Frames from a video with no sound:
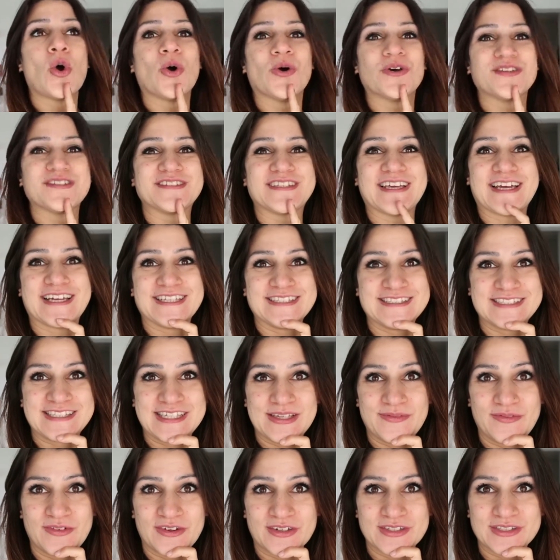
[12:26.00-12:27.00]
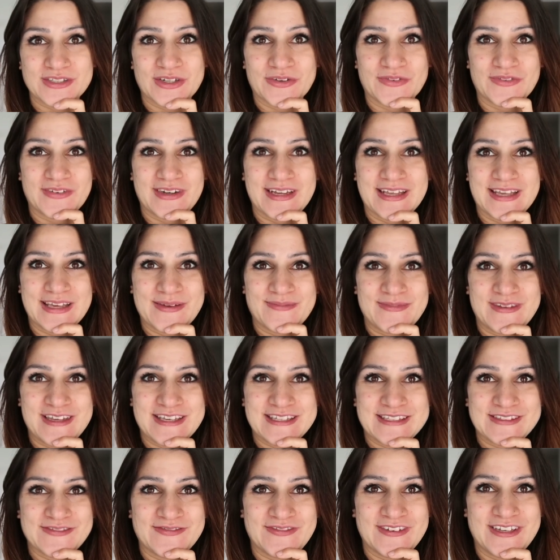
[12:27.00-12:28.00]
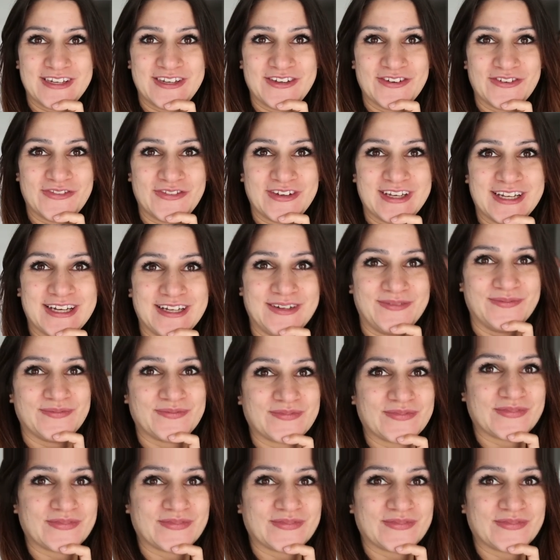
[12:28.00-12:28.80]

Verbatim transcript: Und dann sehen wir uns hoffentlich im nächsten Video wieder.